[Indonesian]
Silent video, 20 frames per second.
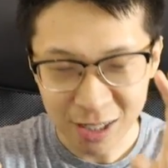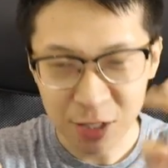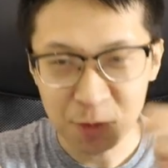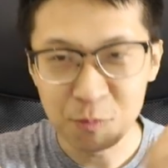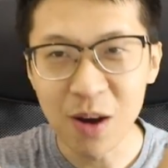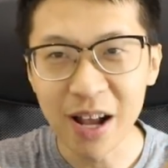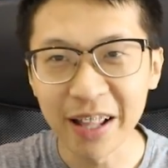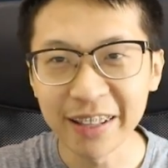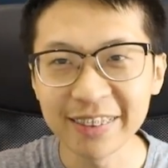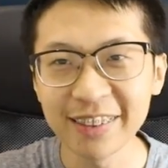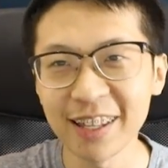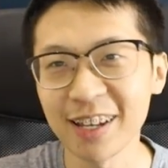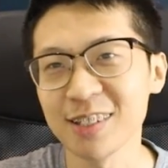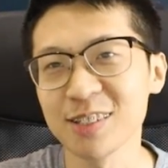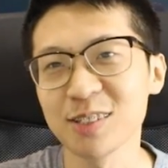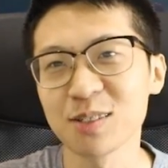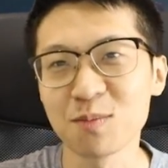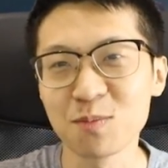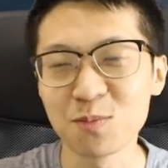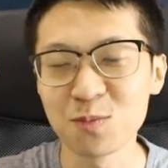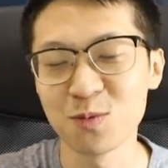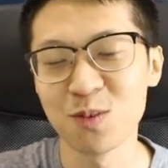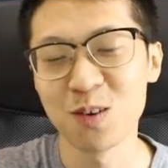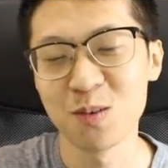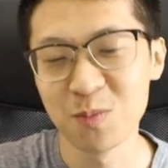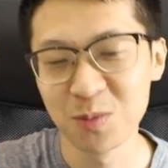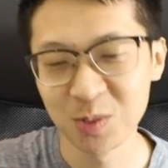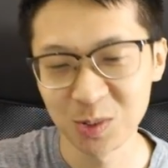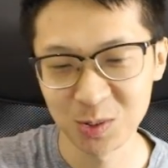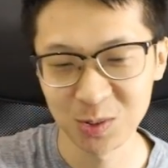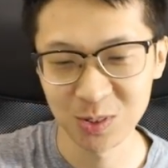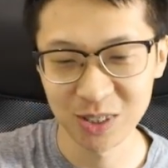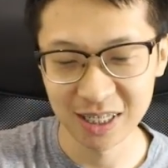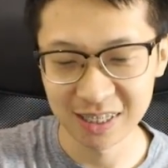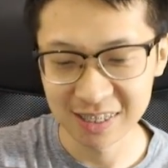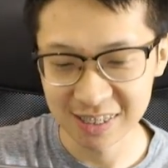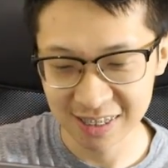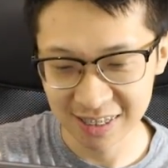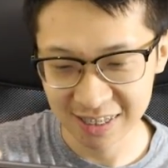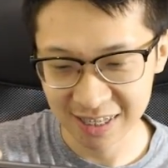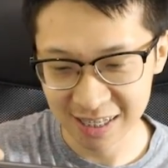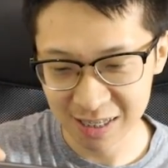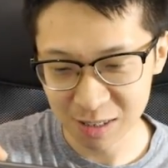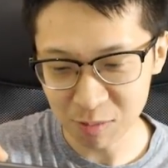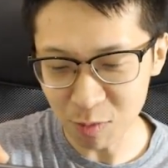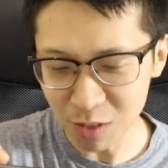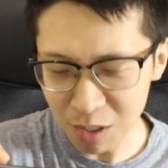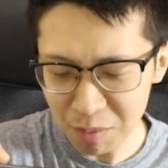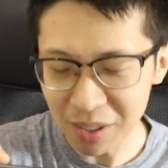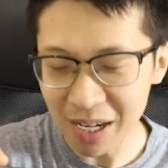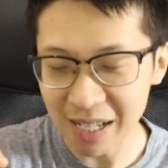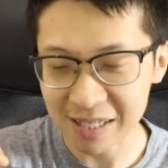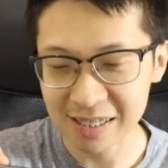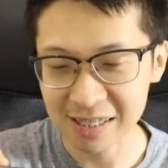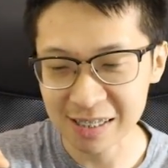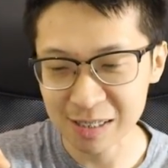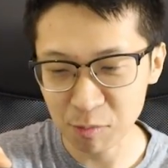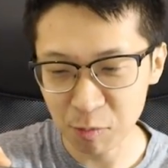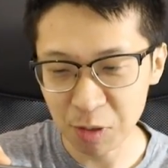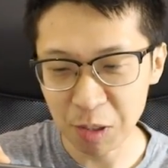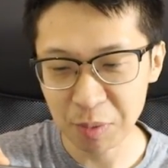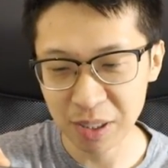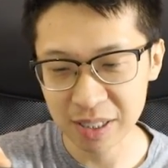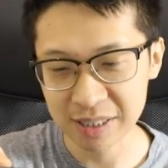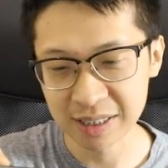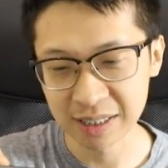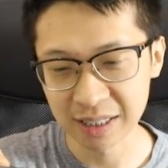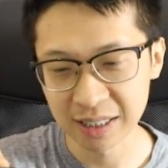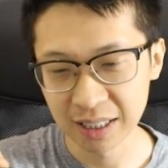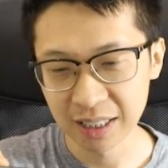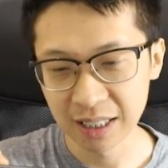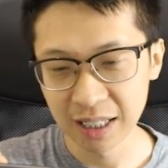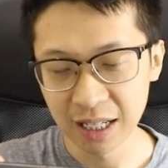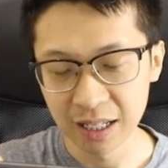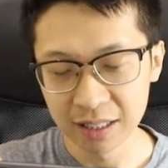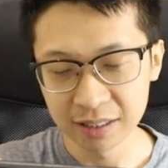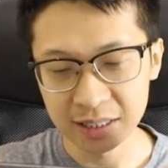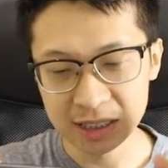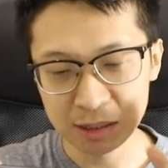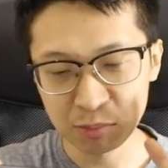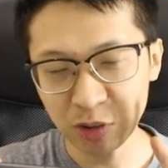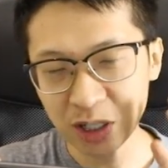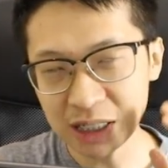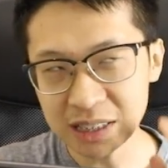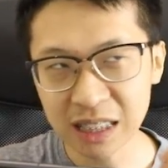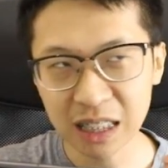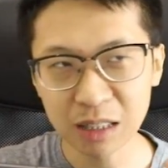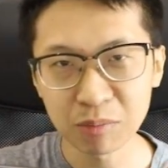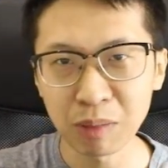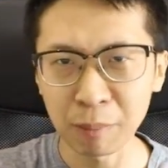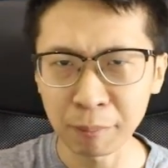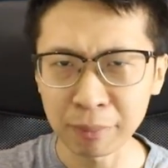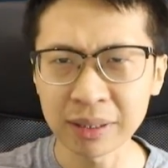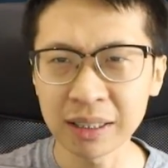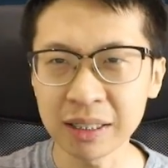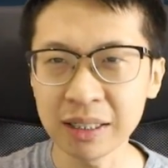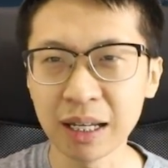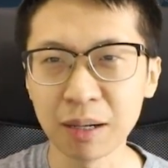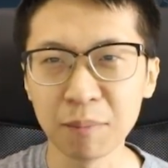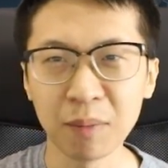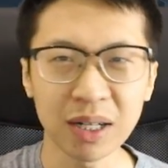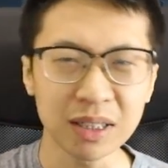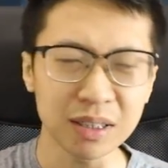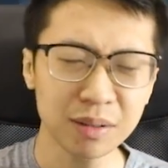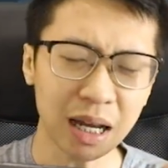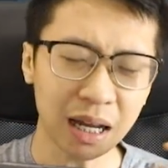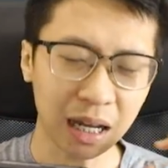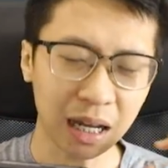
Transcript: ngebantai semua musuhnya di sini ya. Semoga berhasil, semoga berhasil. Dan semoga jangan map ketiga. Bang Aji